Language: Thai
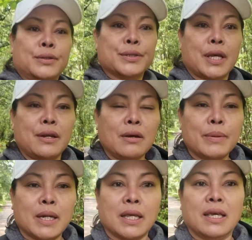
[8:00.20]
ใส่เนาะ
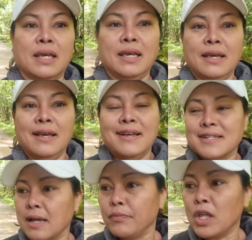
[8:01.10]
บ้านนี่
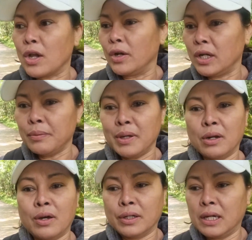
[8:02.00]
ซ้ำนี่ก่อนเด้อพี่
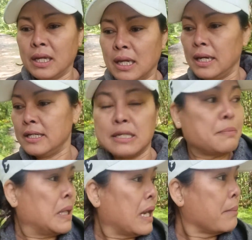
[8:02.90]
น้องเด้อยายลิ้นสิ
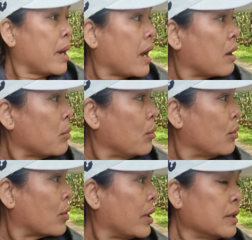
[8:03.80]
ไปนำหาหมู
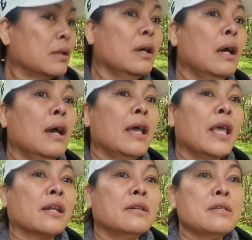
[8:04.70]
ก่อน
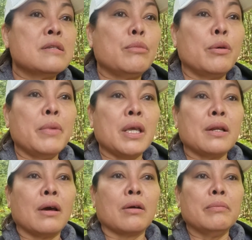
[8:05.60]
เฮ็ดคือสิบ่มี
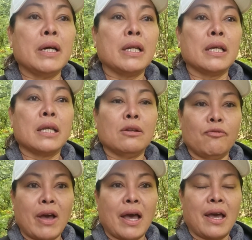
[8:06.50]
ดอกเมื่อนี่คิด
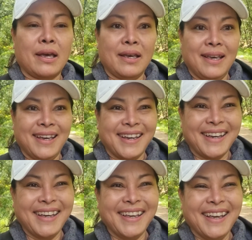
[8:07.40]
ว่า
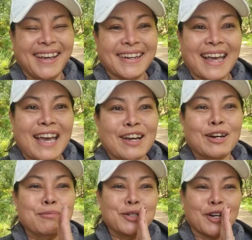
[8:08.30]
ค่ะข
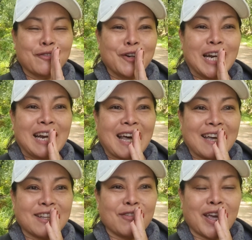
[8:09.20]
อบบุญขอบคุณหลา
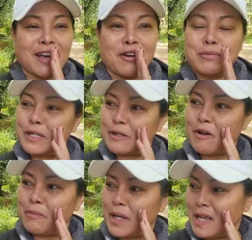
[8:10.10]
ยๆที่แวะเขามาซอ
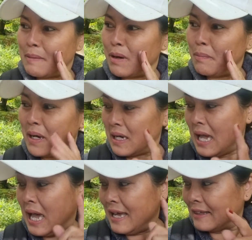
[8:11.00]
งมาเยี่ยมมาเบิง
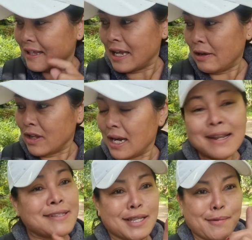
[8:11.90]
เดี๋ยวยาย
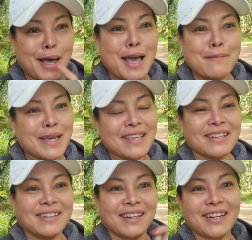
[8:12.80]
ลิ้นสีผ้ามาอีก
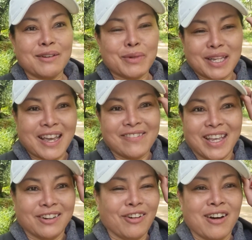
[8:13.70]
เทียนึงบัดย่ำ
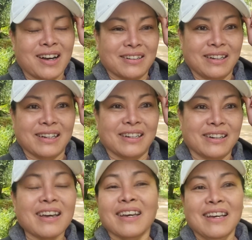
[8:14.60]
เฮ็ดออกนะคะ
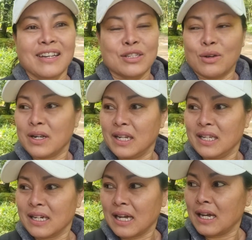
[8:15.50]
นะช่วงนี้
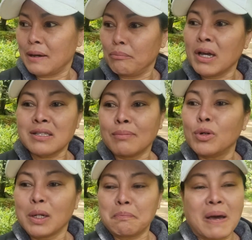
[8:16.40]
ก็มาสำ
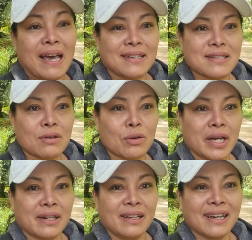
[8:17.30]
รวจปลาซะก่อ
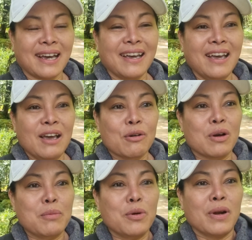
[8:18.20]
นค่ะค
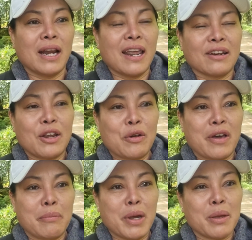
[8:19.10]
วามรู้เล็กๆน้อ
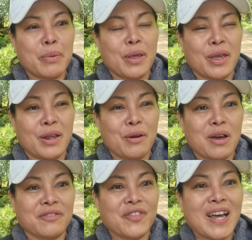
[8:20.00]
ยๆไม่ให้พี่ให้น้อ
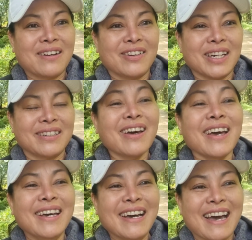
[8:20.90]
งฟังเนาะค่ะเนาะ
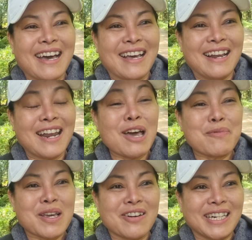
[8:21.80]
ค่ะลา
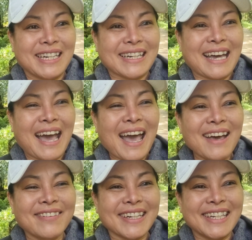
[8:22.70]
ไปก่อนนะคะ
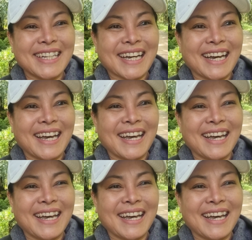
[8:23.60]
สวัสดีค่ะ